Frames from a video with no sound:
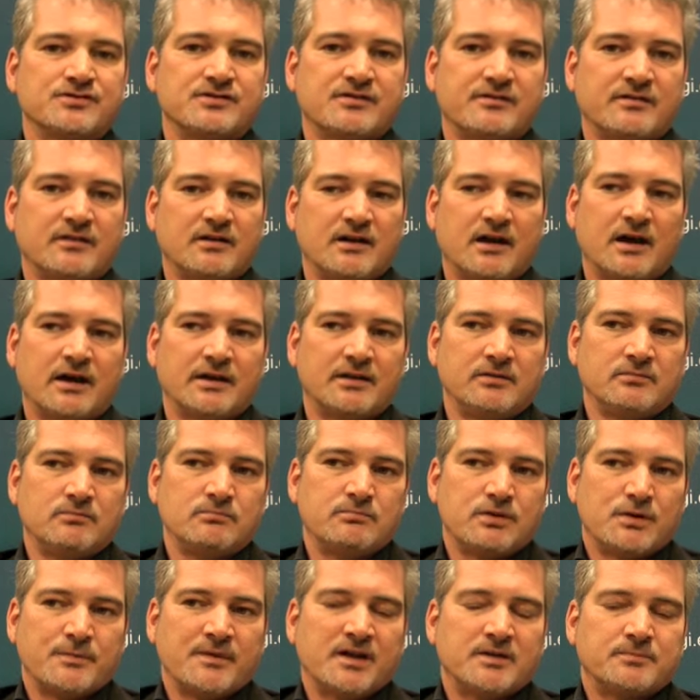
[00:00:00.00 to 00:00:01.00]
Es decir, hay
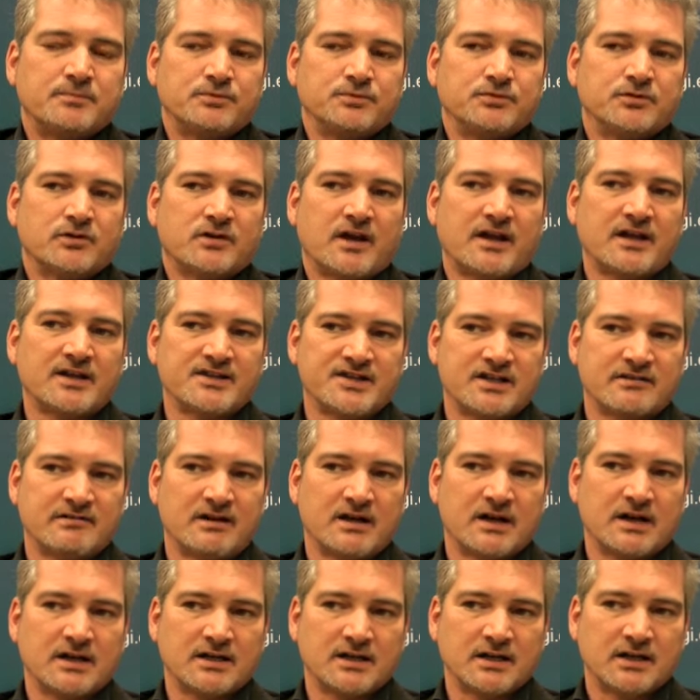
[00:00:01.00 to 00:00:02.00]
un primer punto que hay que
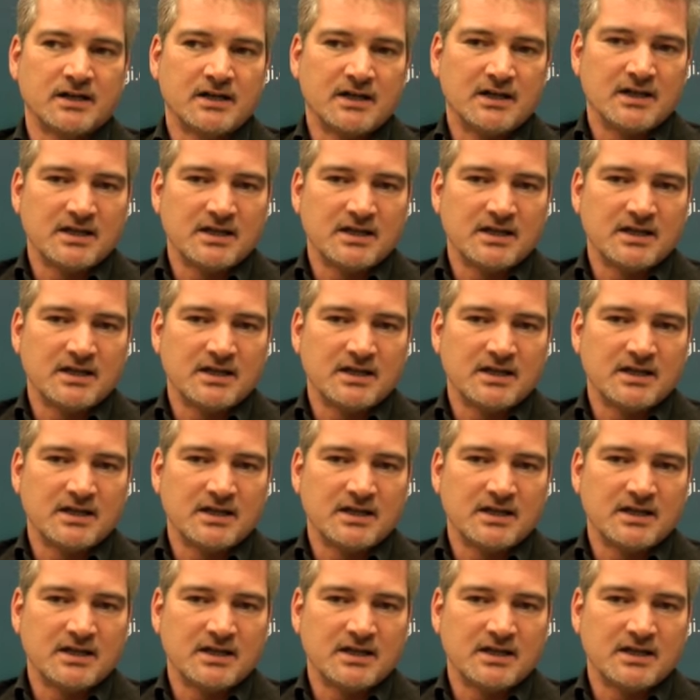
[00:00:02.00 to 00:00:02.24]
trabajar,